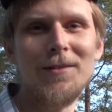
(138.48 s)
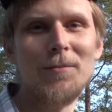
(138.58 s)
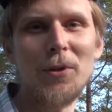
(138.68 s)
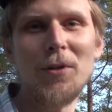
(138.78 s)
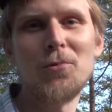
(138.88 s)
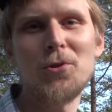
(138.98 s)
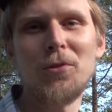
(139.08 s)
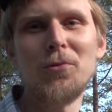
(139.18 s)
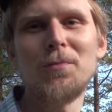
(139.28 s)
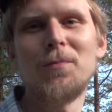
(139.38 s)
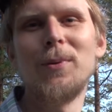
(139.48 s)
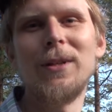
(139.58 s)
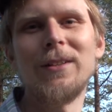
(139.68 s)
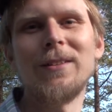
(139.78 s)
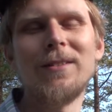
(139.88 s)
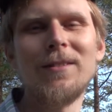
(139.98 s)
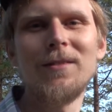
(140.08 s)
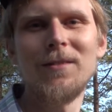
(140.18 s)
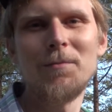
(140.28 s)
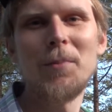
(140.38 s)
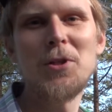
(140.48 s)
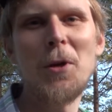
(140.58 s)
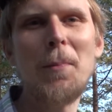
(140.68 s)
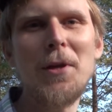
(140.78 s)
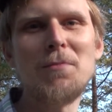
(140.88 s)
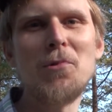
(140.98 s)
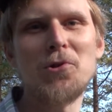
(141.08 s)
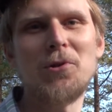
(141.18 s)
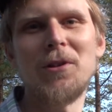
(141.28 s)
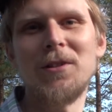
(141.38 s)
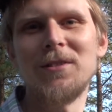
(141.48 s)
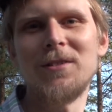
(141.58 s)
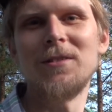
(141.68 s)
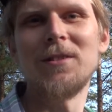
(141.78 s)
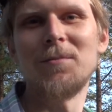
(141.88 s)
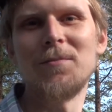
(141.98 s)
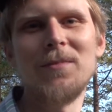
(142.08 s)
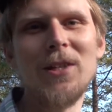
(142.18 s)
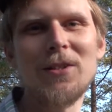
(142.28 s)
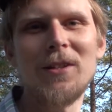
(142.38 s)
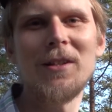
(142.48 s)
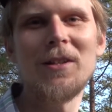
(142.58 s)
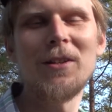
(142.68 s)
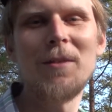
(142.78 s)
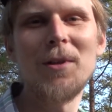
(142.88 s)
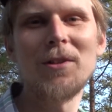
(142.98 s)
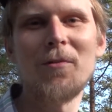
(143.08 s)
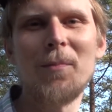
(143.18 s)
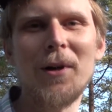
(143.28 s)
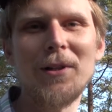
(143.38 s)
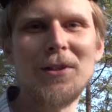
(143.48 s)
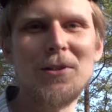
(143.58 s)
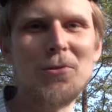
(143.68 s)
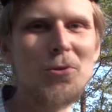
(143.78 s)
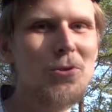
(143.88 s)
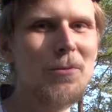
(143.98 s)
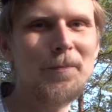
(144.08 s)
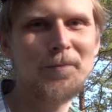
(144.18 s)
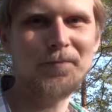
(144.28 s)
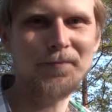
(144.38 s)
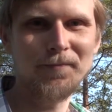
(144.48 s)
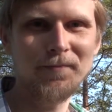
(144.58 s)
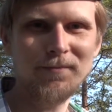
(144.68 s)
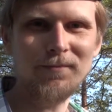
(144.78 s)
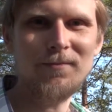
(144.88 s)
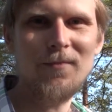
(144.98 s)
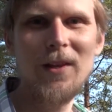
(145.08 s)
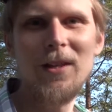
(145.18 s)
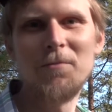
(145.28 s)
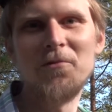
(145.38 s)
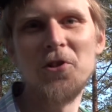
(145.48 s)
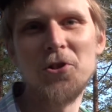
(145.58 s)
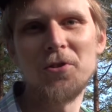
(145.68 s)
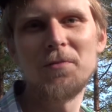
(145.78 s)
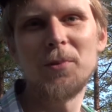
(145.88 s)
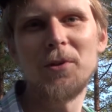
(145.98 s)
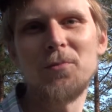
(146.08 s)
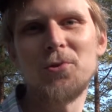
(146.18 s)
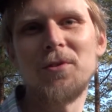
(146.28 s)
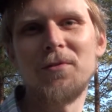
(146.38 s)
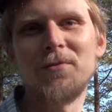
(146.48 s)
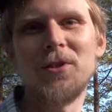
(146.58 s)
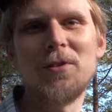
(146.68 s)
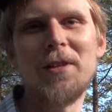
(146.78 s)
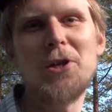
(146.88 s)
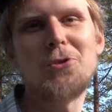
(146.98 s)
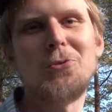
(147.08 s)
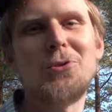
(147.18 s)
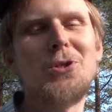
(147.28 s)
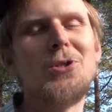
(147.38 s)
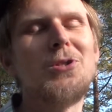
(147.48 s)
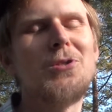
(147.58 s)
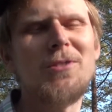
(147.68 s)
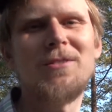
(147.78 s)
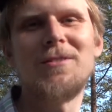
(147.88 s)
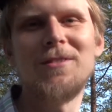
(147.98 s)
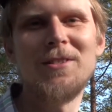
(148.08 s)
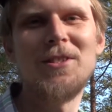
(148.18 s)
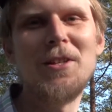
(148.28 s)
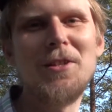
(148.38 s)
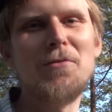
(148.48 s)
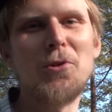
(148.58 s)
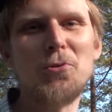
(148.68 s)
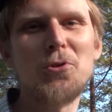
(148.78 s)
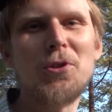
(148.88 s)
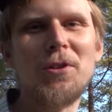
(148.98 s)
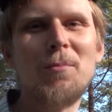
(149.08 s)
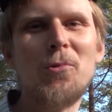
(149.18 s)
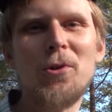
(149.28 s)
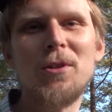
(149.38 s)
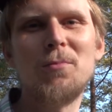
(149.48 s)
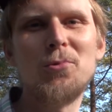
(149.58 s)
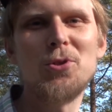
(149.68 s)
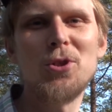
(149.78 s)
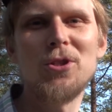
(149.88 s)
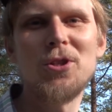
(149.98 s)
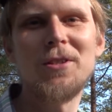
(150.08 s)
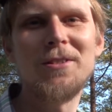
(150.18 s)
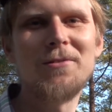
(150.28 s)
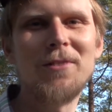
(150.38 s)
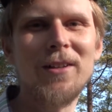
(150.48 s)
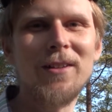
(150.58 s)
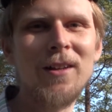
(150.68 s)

Потому что, ну, блин, потерпеть можно эти там несколько километров, пока ты идешь и выжить, потому что ты знаешь, что через день ты вернешься домой и будешь лежать на диване.